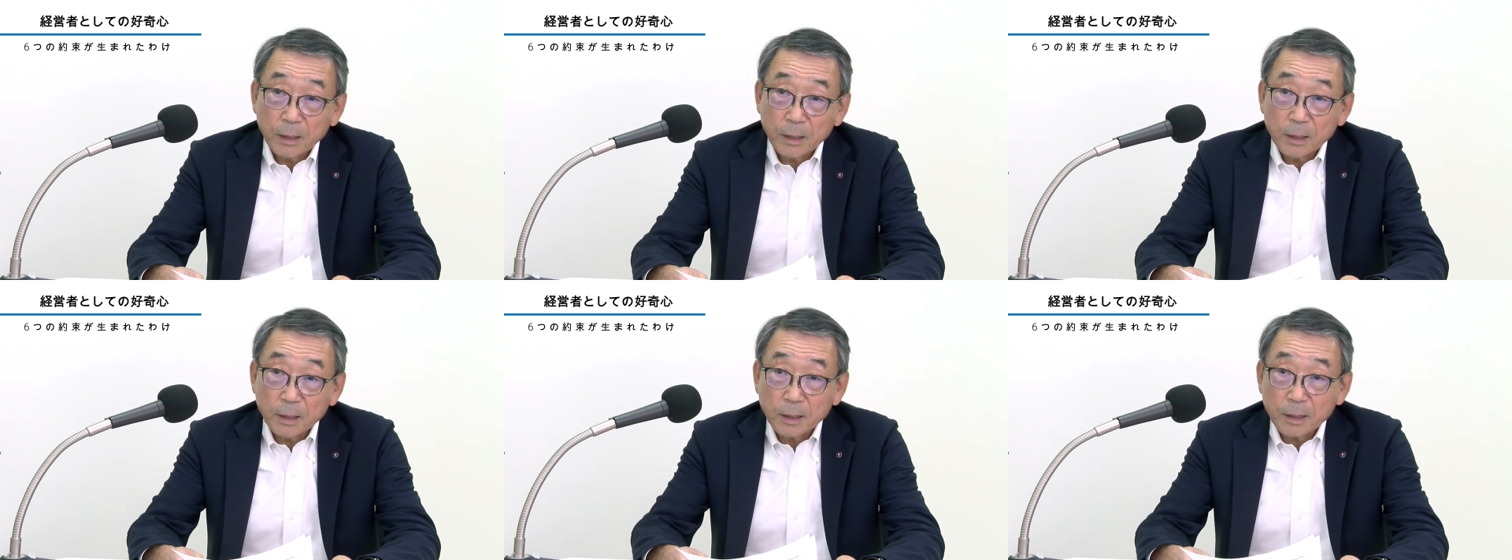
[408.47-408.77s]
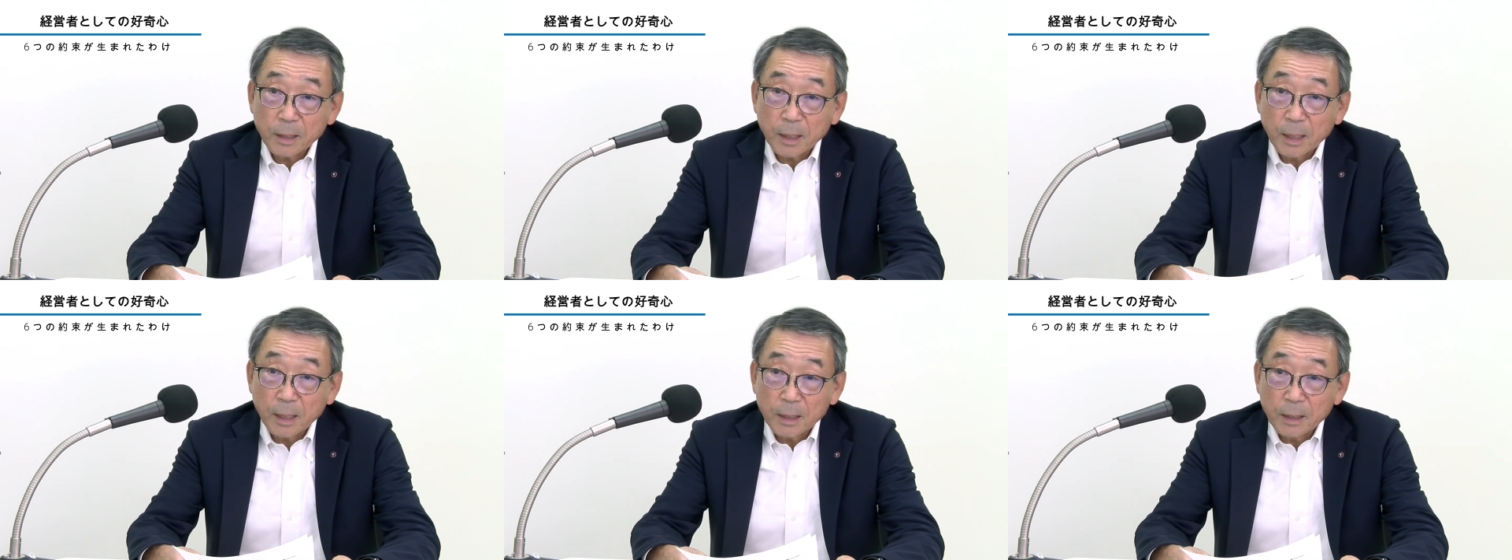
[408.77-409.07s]

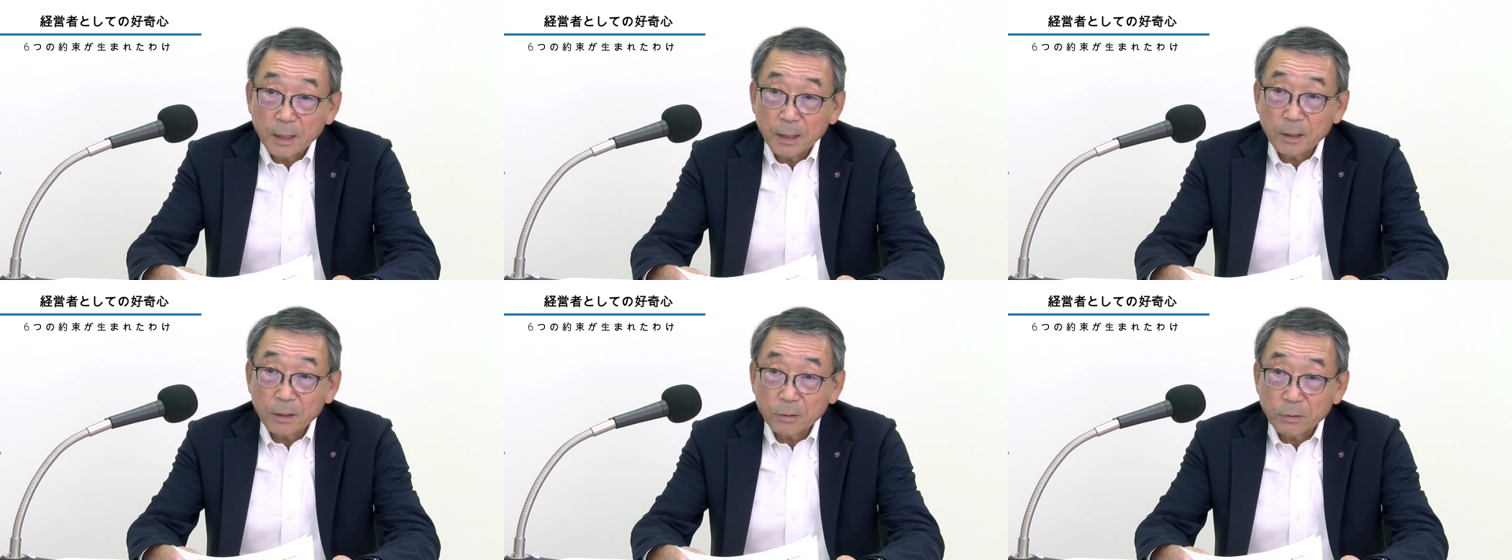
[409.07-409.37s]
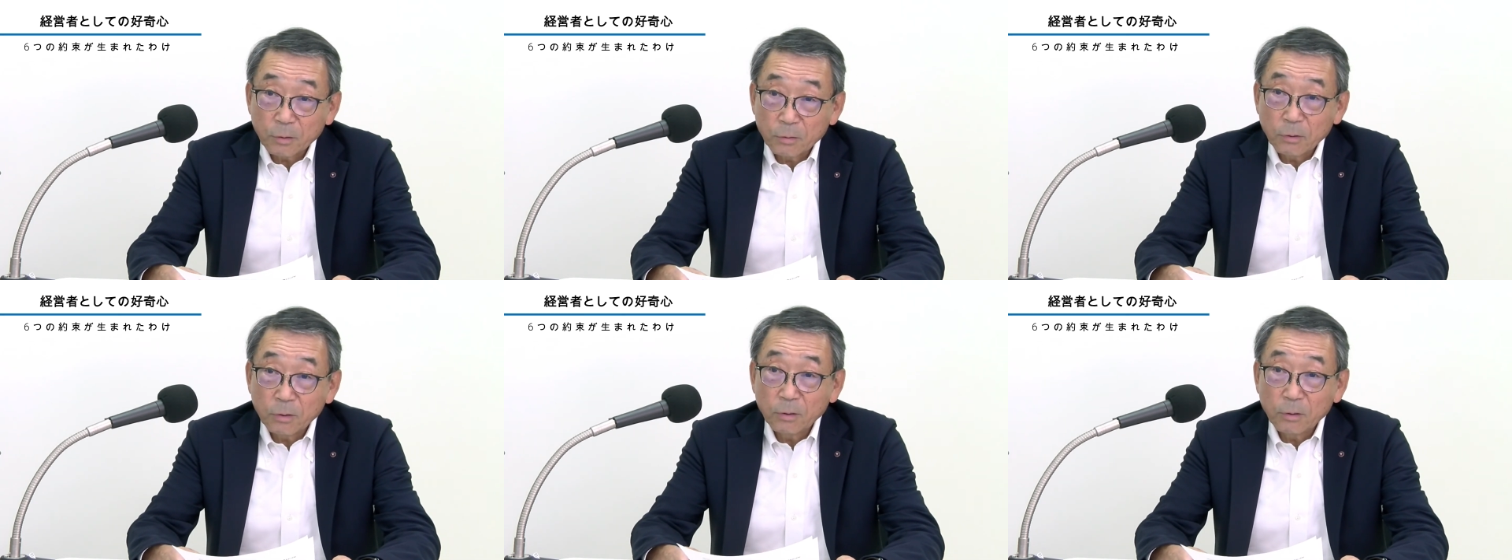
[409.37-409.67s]

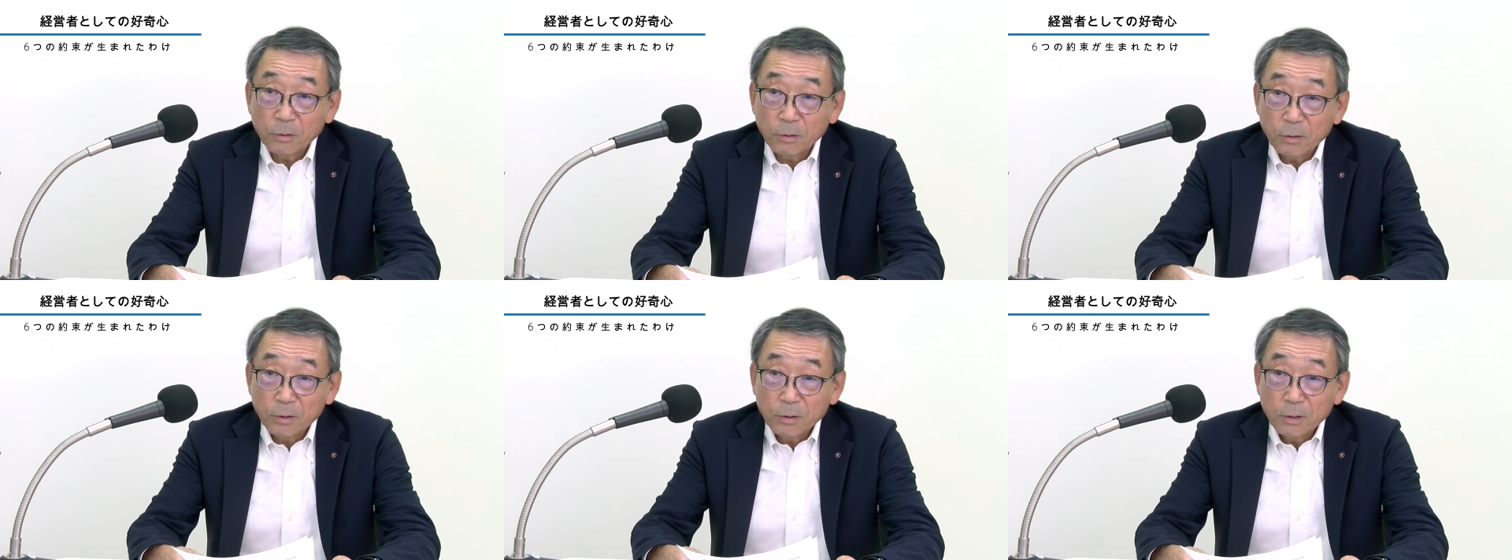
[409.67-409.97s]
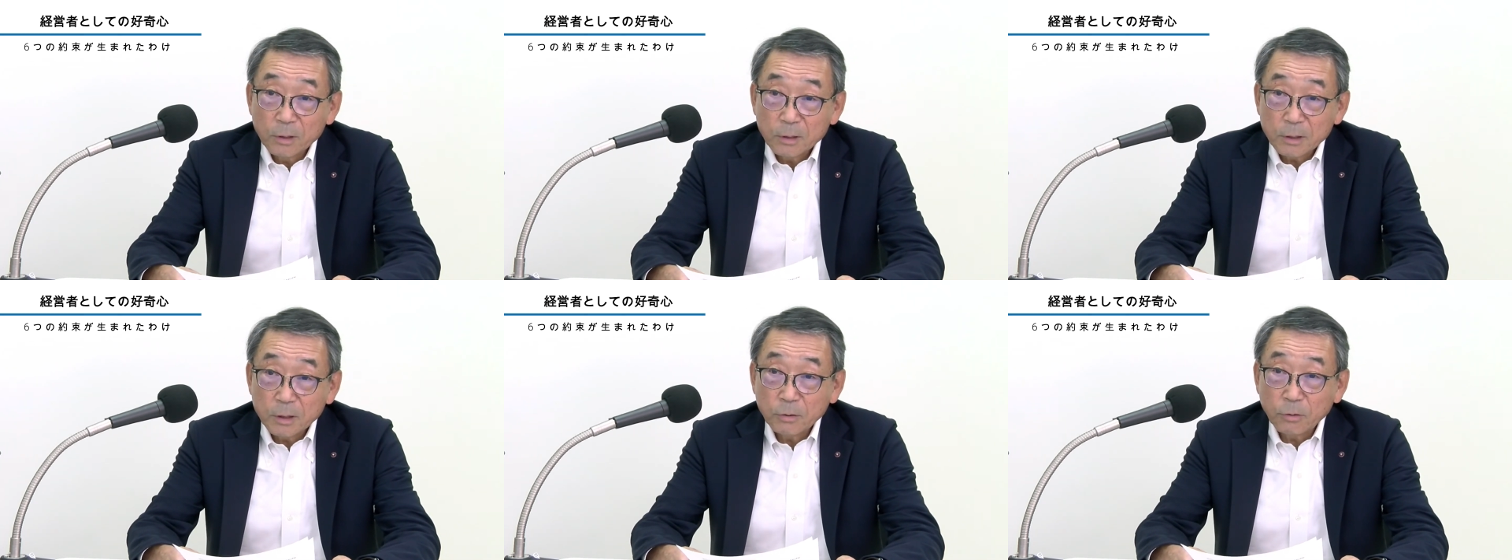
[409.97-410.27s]
インターネットの
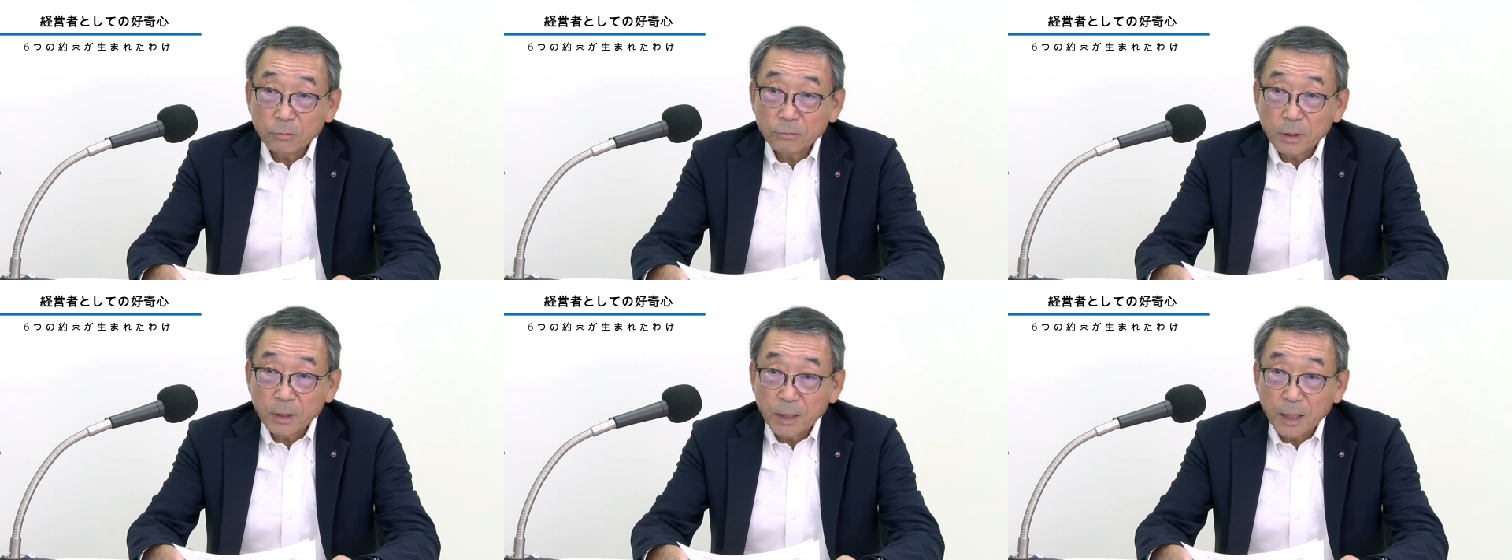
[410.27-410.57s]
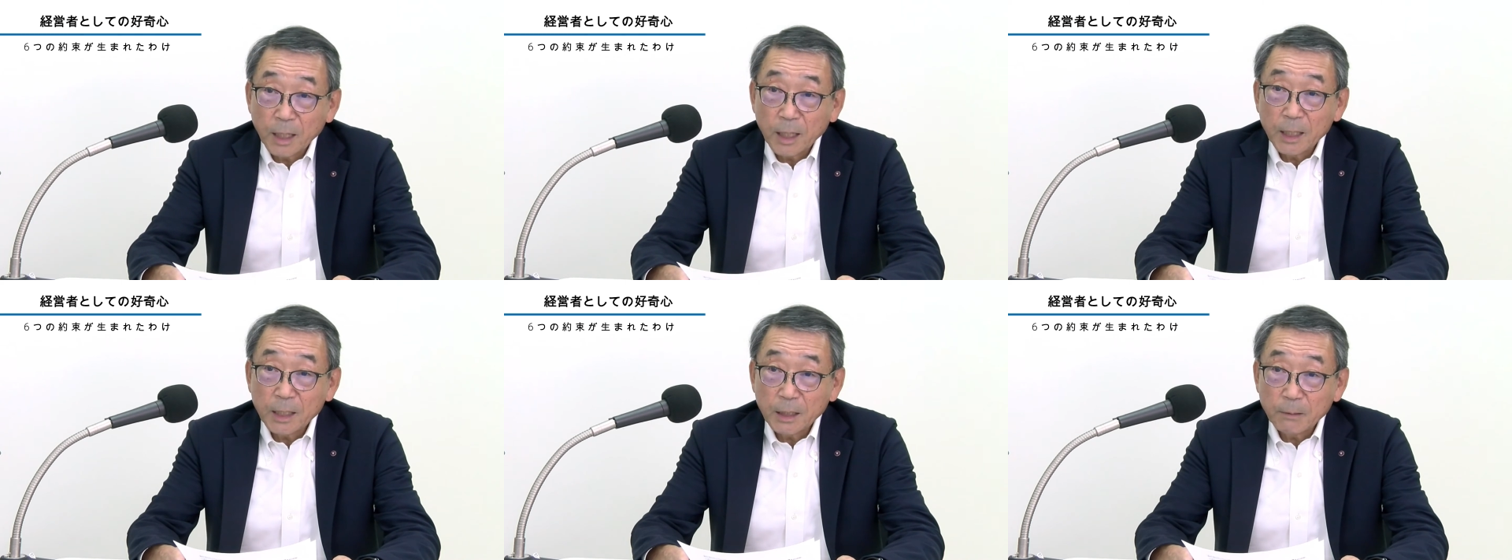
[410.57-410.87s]
日本で
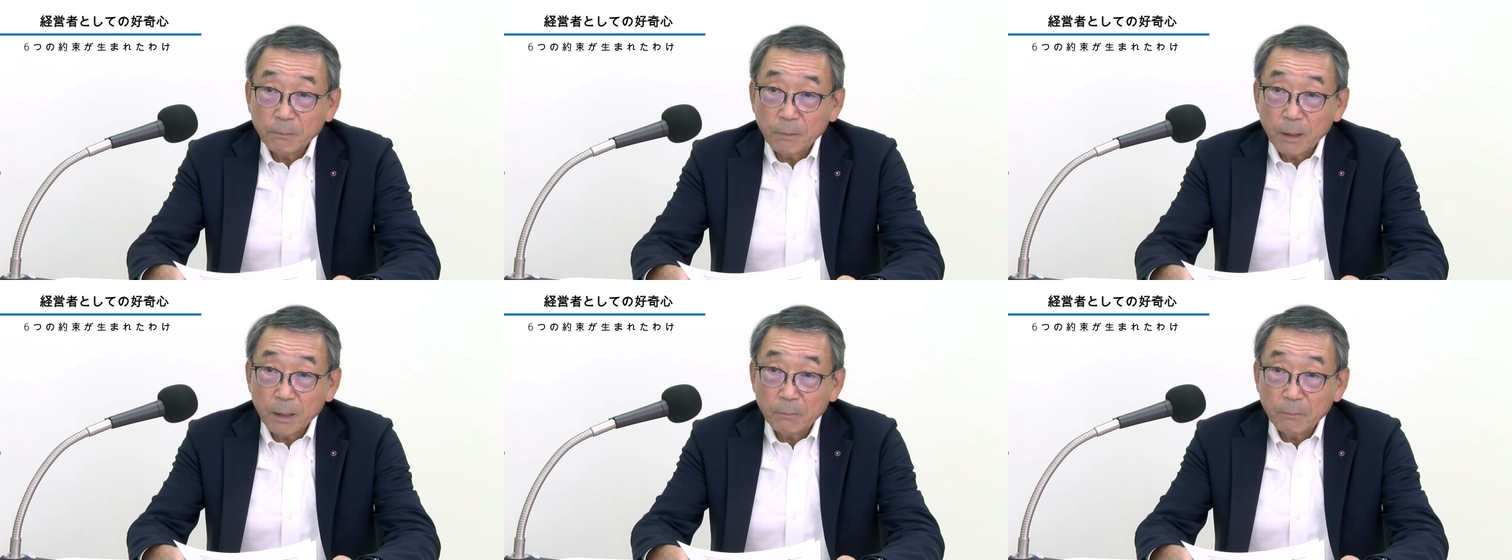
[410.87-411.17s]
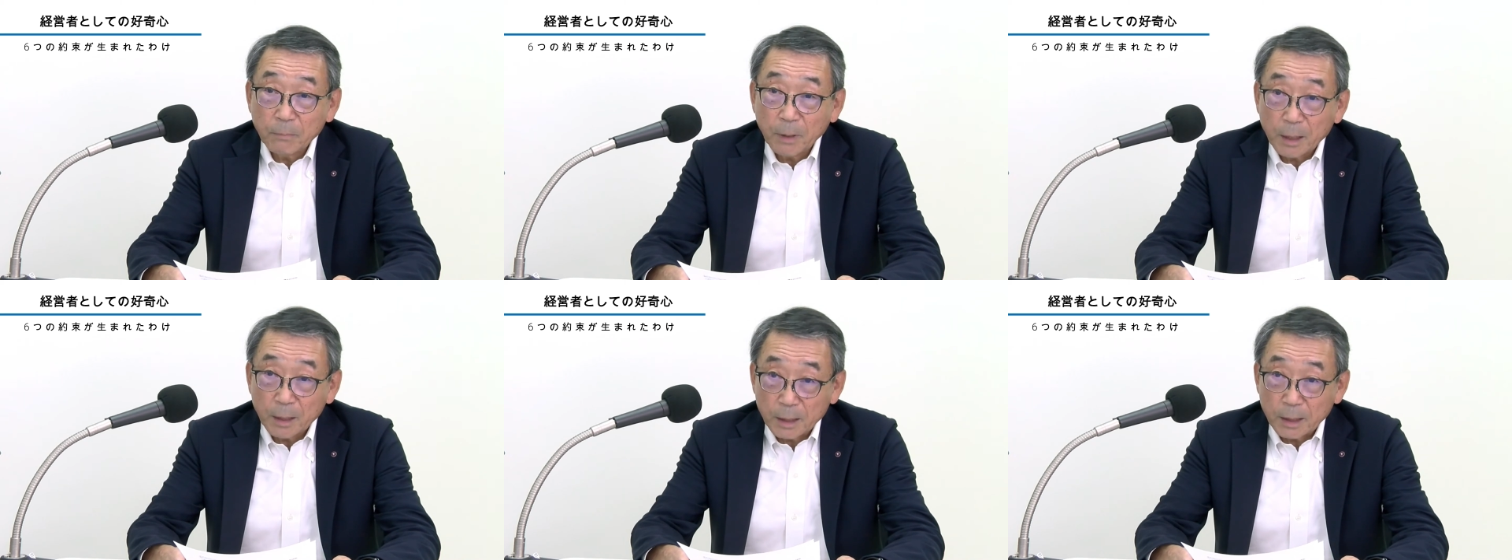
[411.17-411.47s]
第2
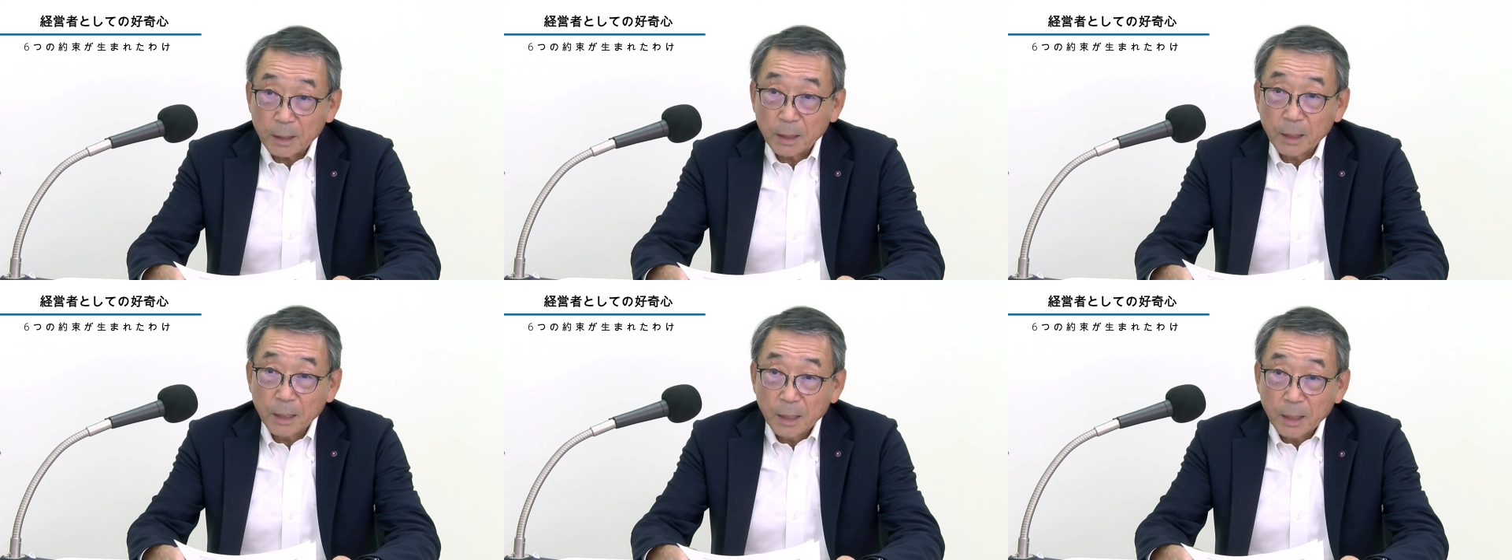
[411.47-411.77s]
番目に